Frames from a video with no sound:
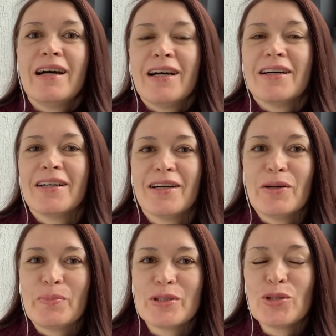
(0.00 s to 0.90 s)

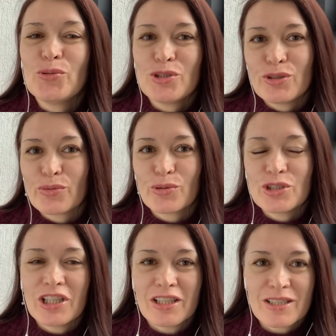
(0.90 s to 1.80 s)
А, предыдущее
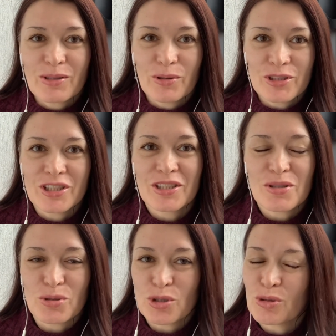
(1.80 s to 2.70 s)
включение
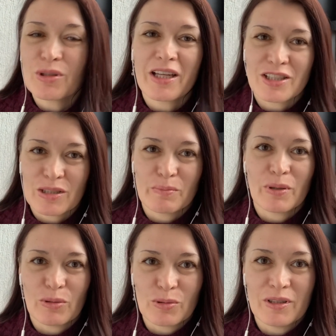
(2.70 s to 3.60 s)
закончилось очень удачным
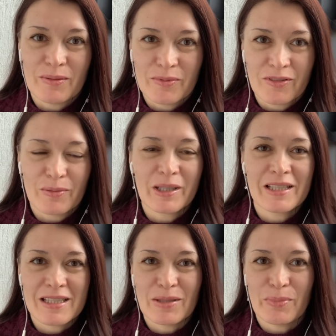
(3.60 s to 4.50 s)
походом в
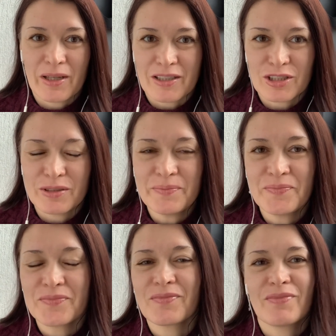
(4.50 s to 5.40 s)
магазин пряжи.
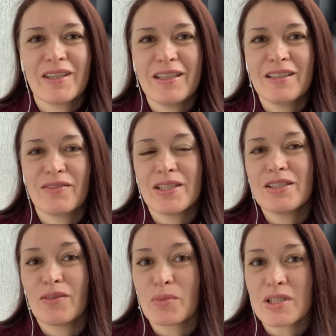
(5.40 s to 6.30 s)
И
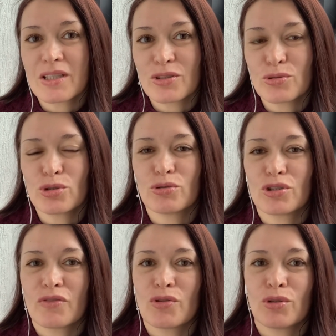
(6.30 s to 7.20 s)
давайте я вам расскажу, что
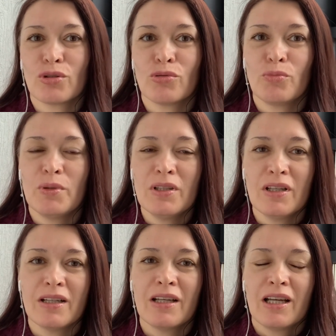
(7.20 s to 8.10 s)
же я все-таки
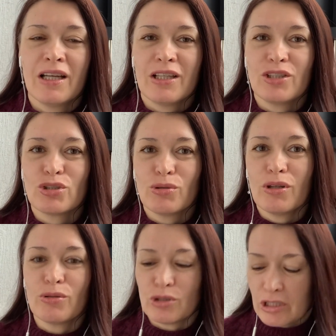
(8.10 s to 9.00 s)
купила и что
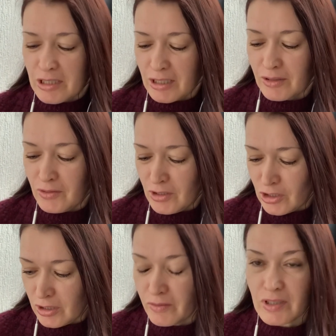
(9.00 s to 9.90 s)
я уже из этого
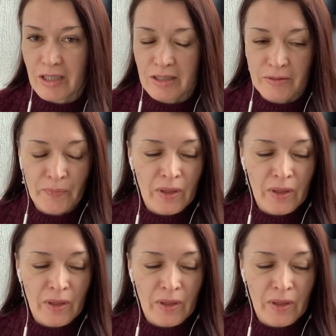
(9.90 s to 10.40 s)
начала вязать.